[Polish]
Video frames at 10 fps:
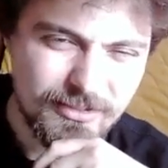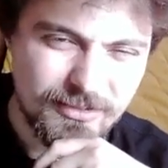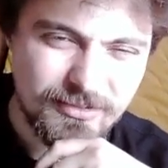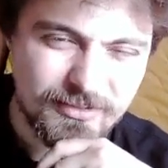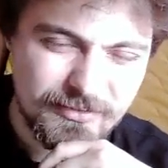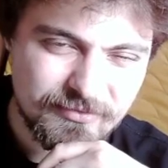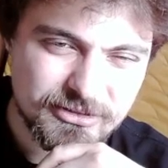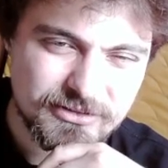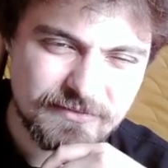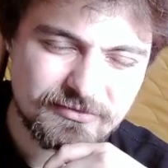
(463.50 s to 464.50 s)
E,
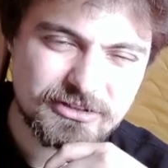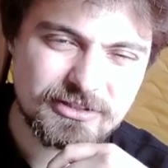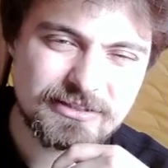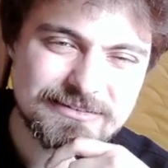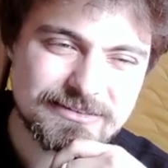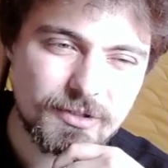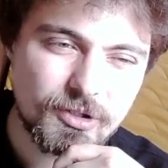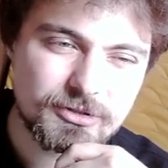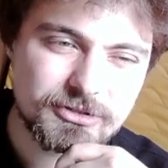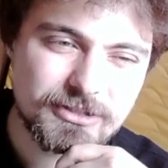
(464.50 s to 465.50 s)
nieważne. Ważne jest
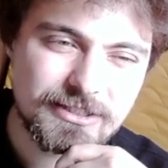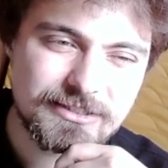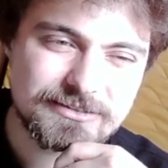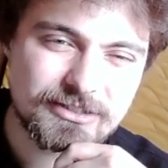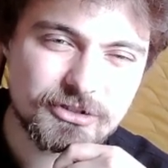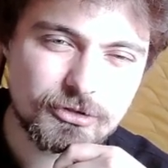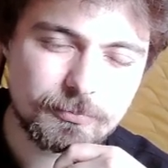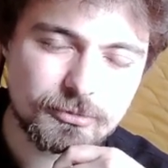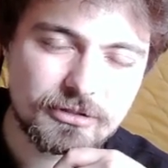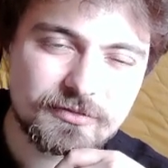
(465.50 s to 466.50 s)
to, że zaczęto
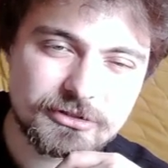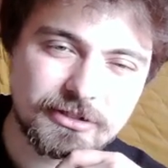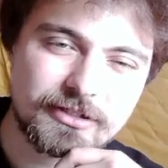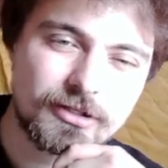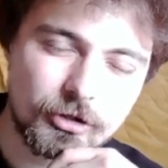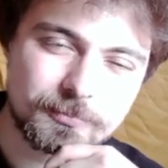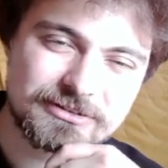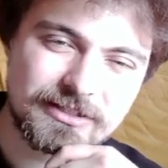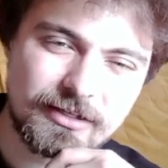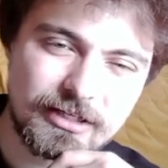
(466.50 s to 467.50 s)
budować takie kopce.